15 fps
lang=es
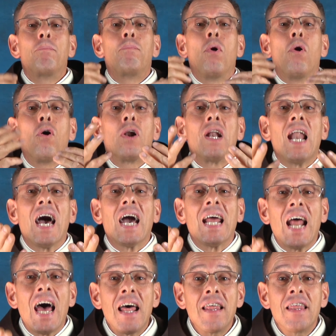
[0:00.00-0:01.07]
Por la
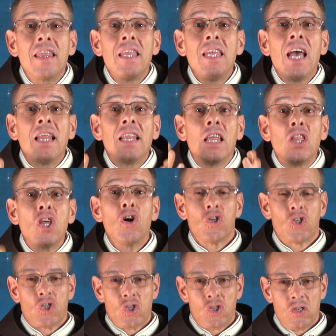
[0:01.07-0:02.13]
gracia de
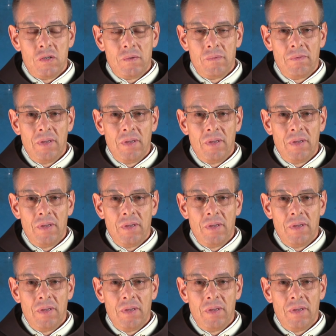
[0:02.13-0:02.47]
Dios.